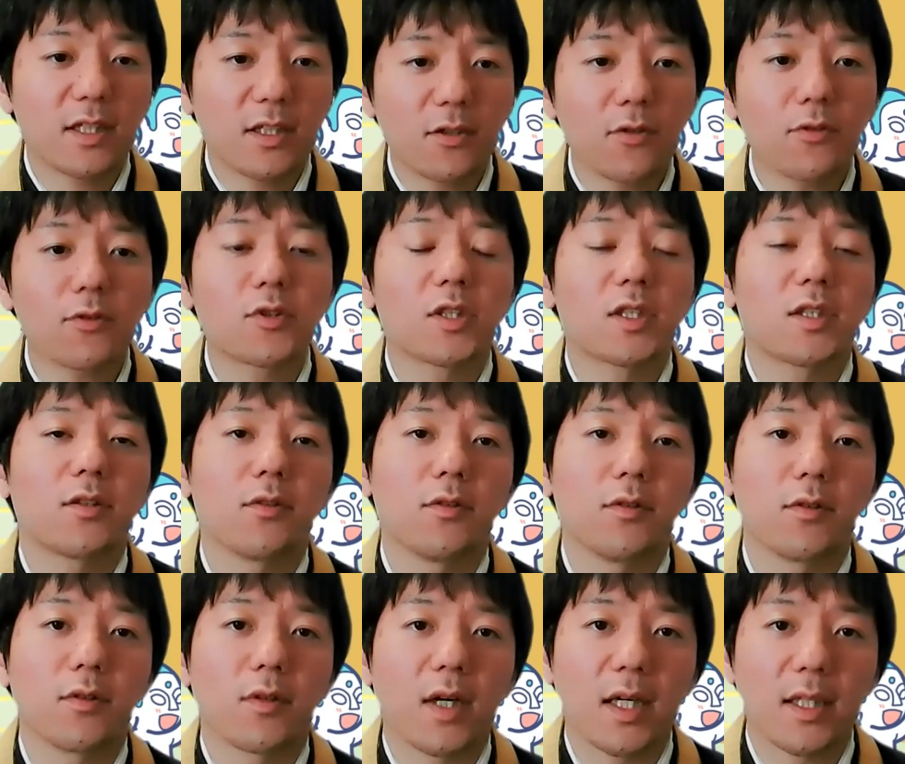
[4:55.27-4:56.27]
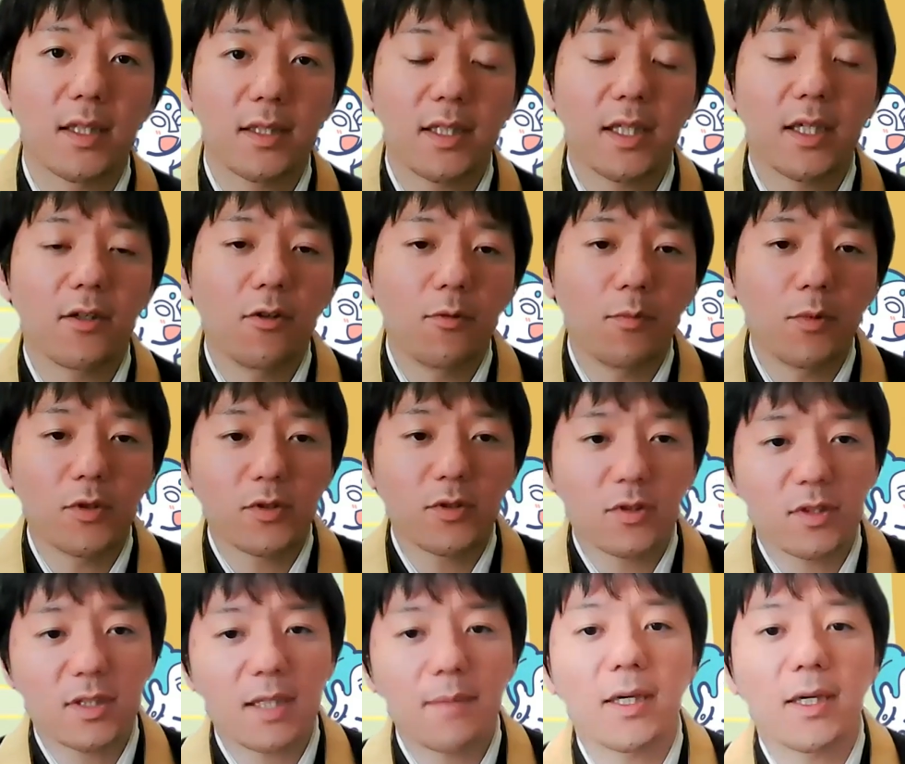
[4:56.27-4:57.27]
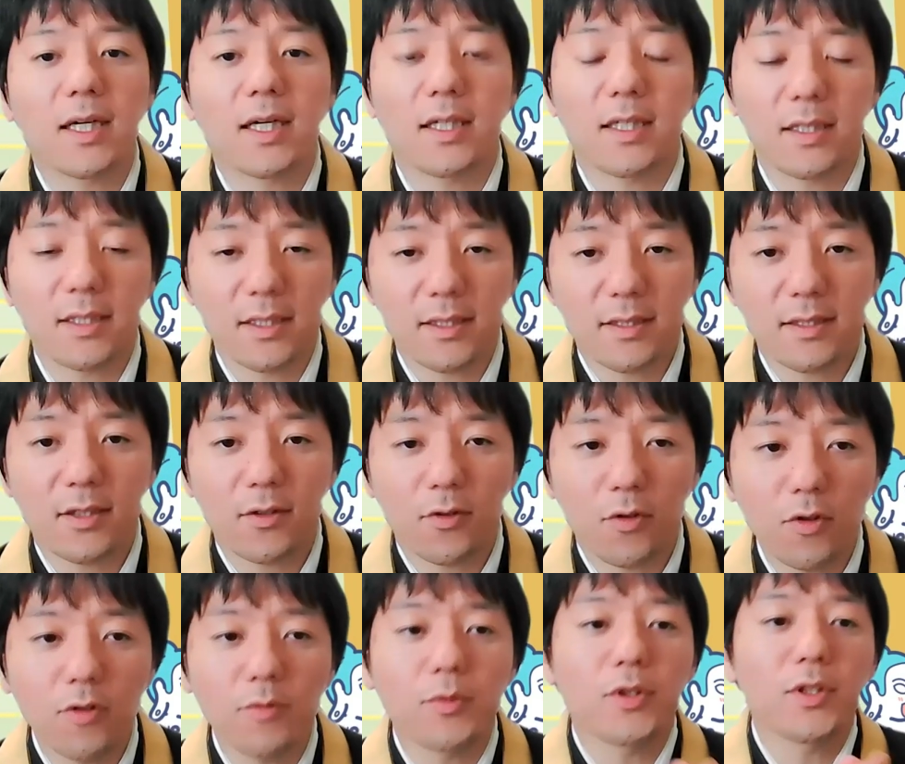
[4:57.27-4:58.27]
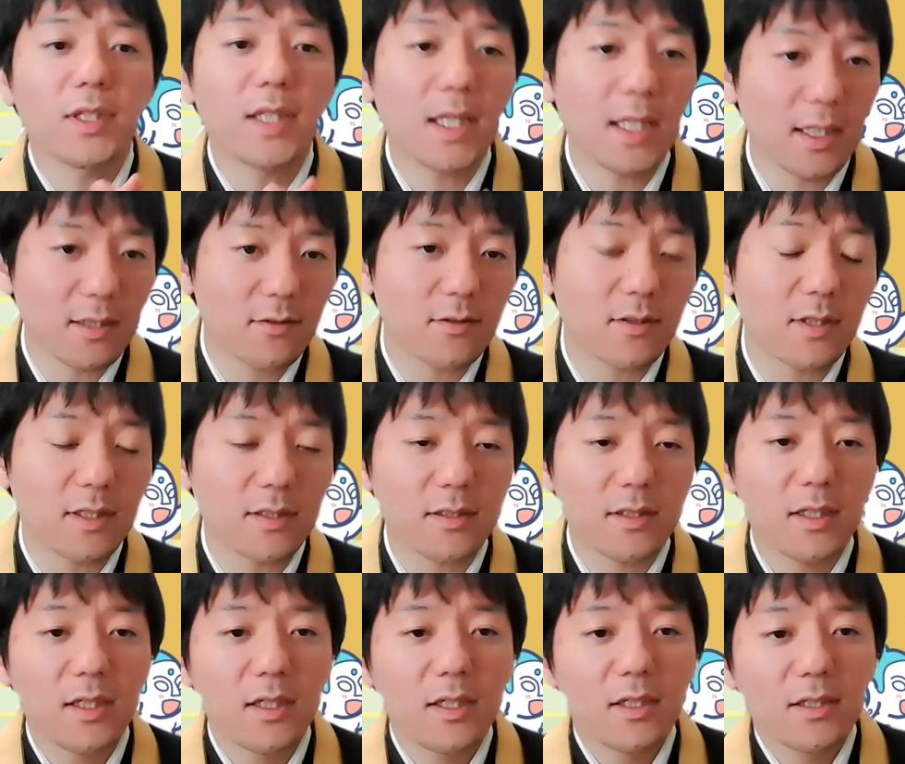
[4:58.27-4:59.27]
帰教式というのがあって、ご門主様からですね、法名をいただくんです。